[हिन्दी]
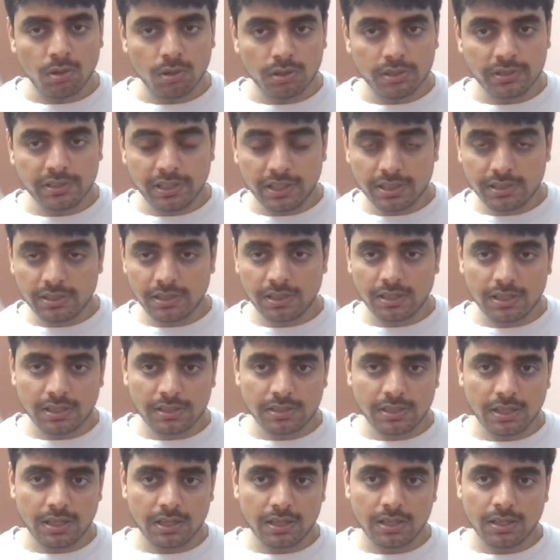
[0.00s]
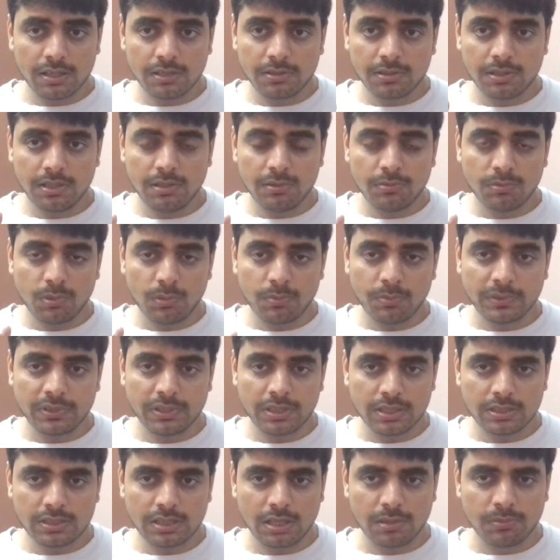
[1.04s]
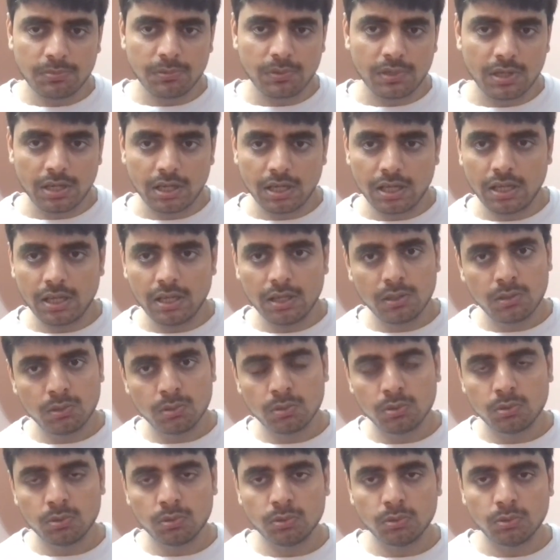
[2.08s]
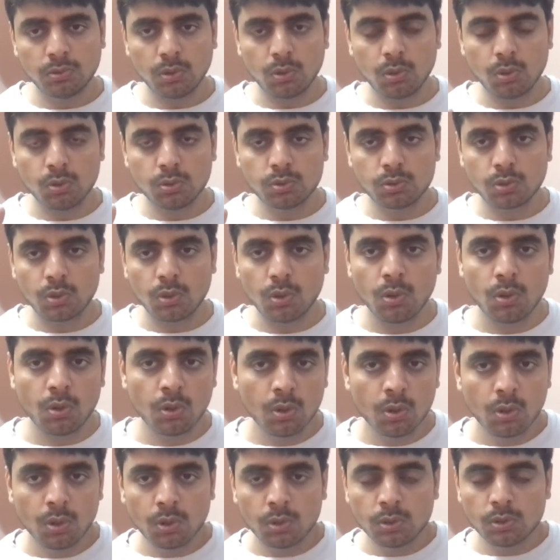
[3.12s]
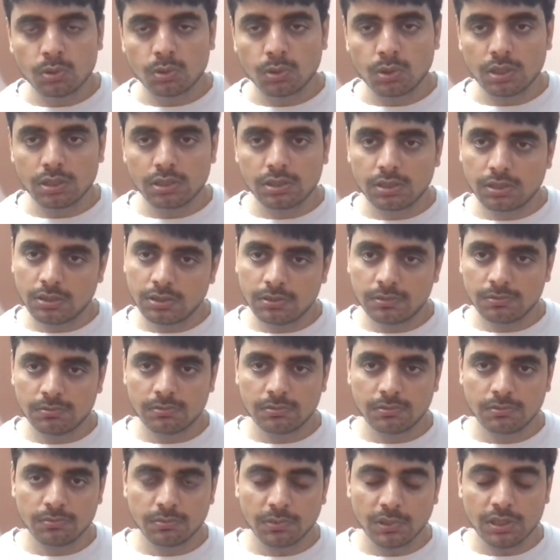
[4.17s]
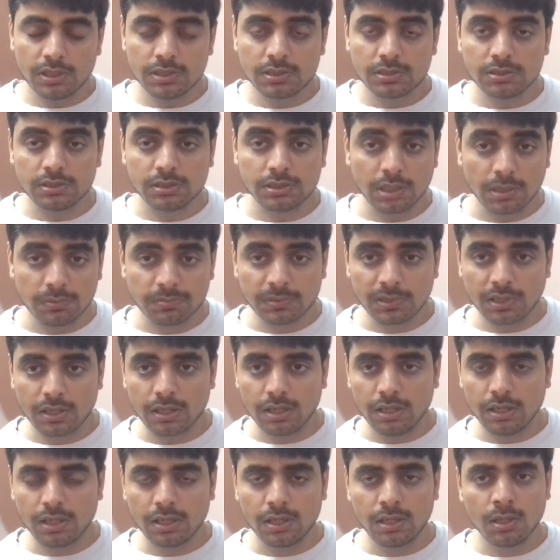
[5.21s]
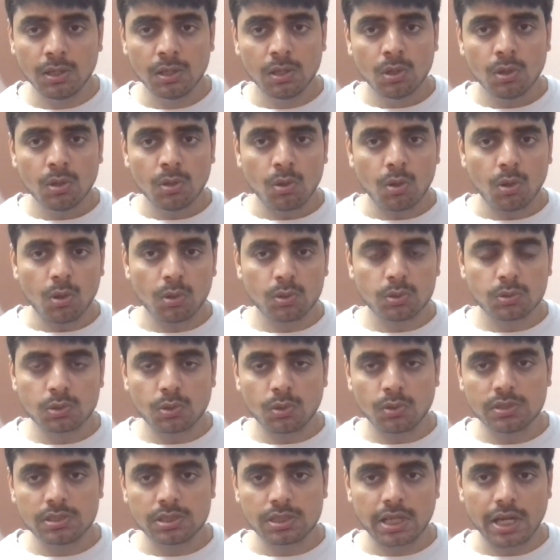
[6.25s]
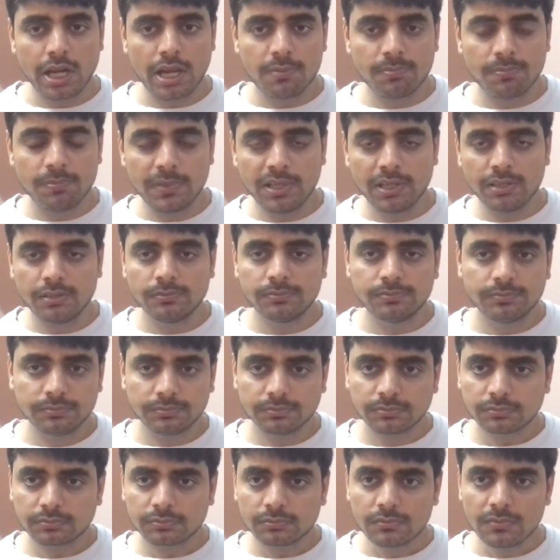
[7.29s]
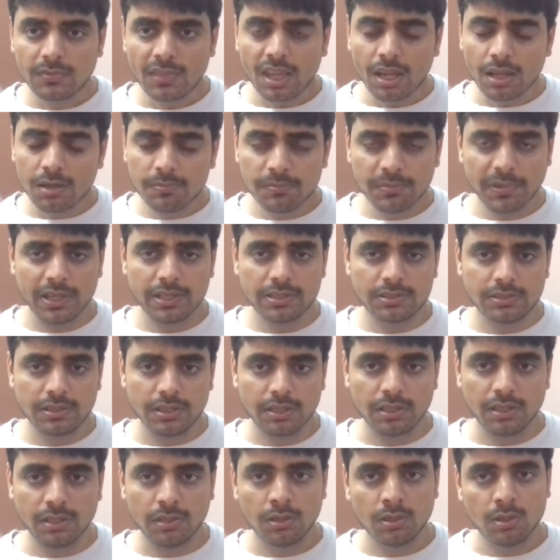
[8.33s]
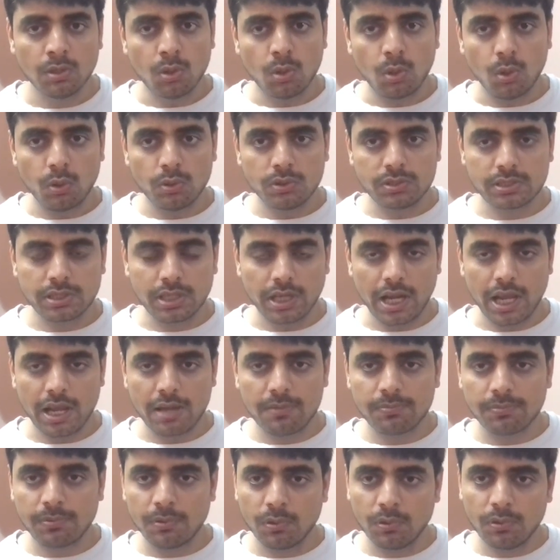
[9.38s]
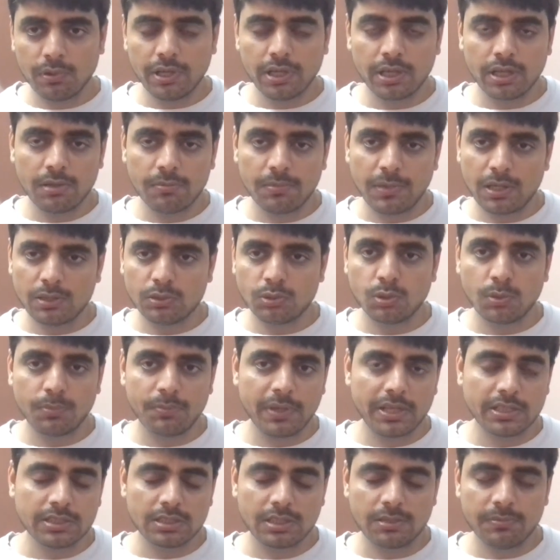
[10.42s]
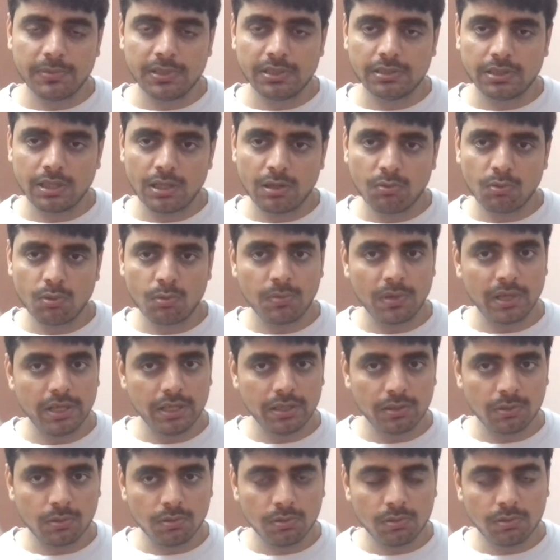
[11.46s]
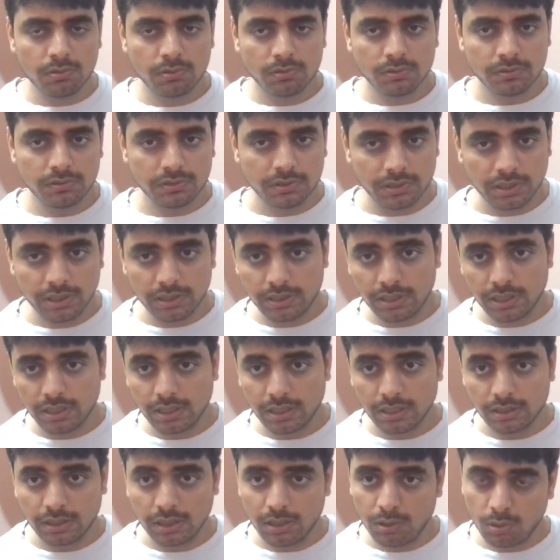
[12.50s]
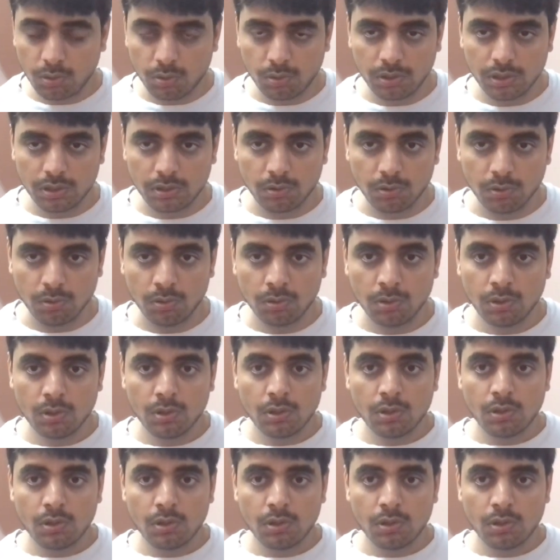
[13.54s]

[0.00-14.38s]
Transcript: और ये देखा जाएगा कि वो पंद्रह साल पुराना है तो उसको तुरंत पुलिस जब्त कर लेगी और उसको स्क्रैप में भेज देगी और स्क्रैप होने के बाद जो पैसा मिलता है वो मालिक को दे दिया जाता है ओनर को